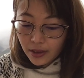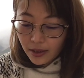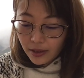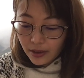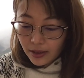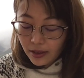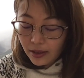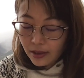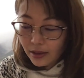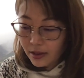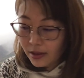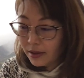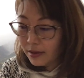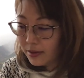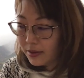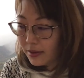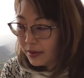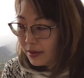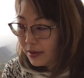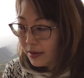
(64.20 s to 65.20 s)
がね、
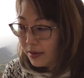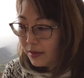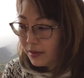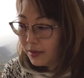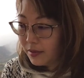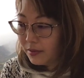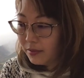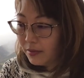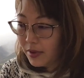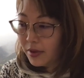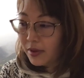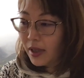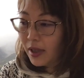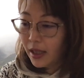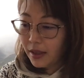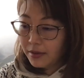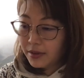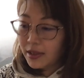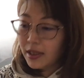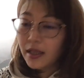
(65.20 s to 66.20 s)
リーディングを、
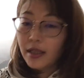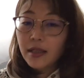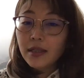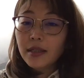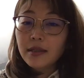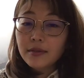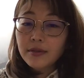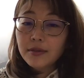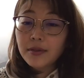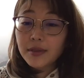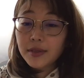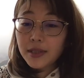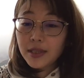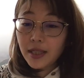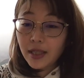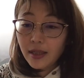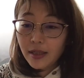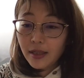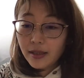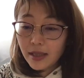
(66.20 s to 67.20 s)
あの、チャネリングをし
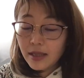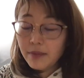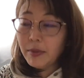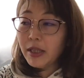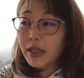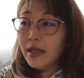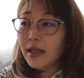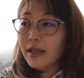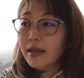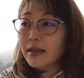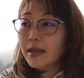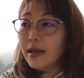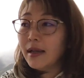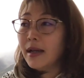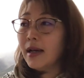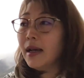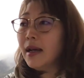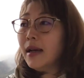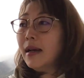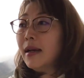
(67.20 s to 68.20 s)
てね、まあ、出会った
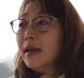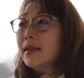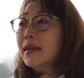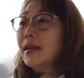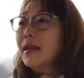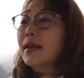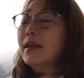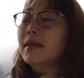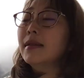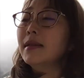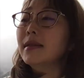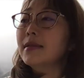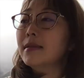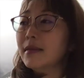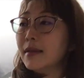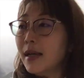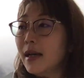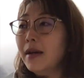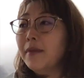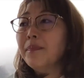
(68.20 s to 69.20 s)
方なんで
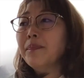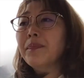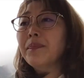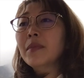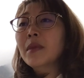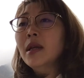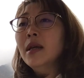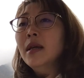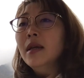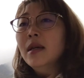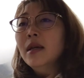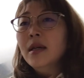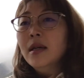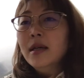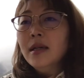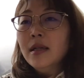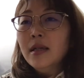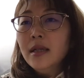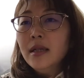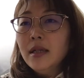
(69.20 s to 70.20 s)
すが、
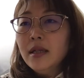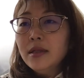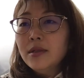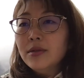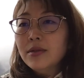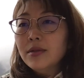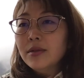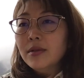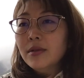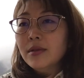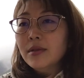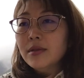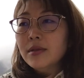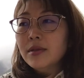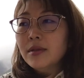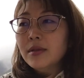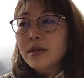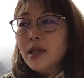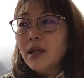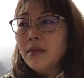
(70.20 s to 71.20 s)
えっ、と、
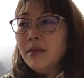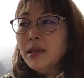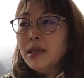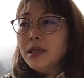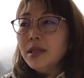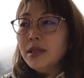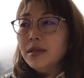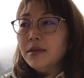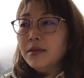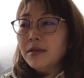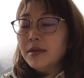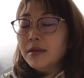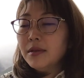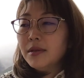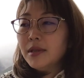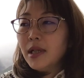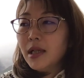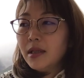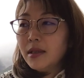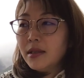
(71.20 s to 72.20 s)
その魂の
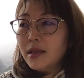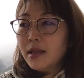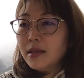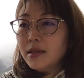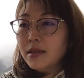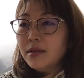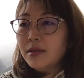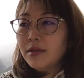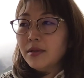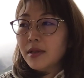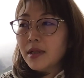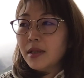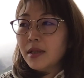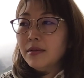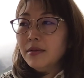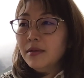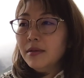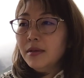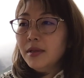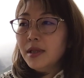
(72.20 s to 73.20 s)
成り立ちっていうか、
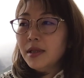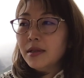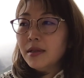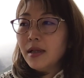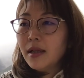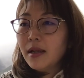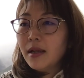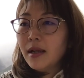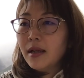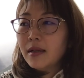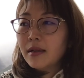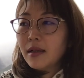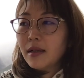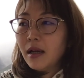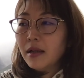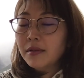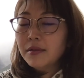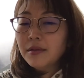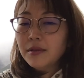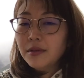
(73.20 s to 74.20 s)
どういった関係、
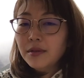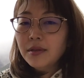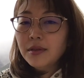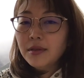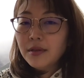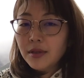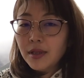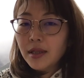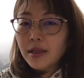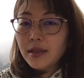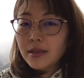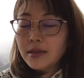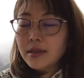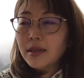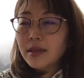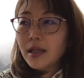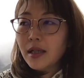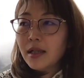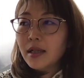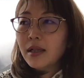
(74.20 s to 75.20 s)
歩くトゥルスとなんかつ
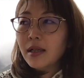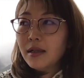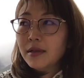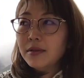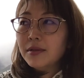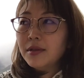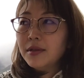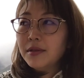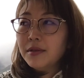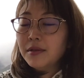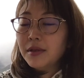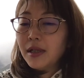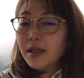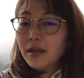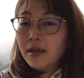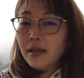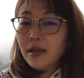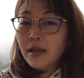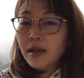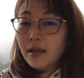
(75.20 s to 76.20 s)
ながりがあるっていうよう
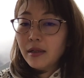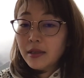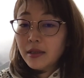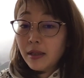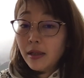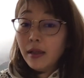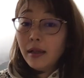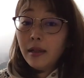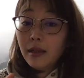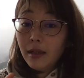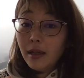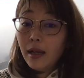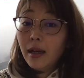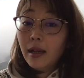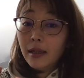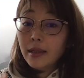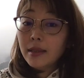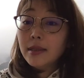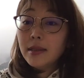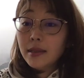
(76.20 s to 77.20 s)
な、えー、
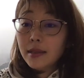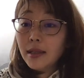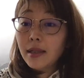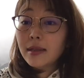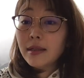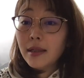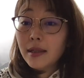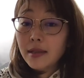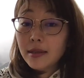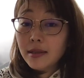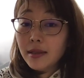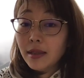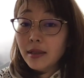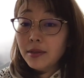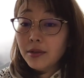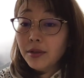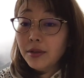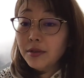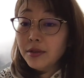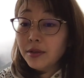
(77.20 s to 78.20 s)
話だったりして、
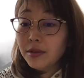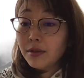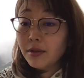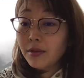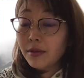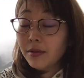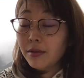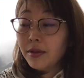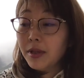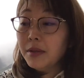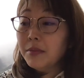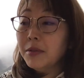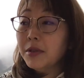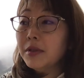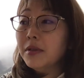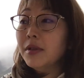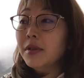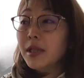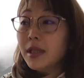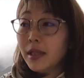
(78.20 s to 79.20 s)
それをちょっとこう、紐
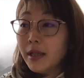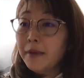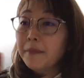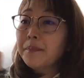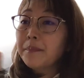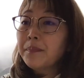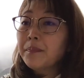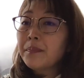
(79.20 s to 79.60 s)
解いてね、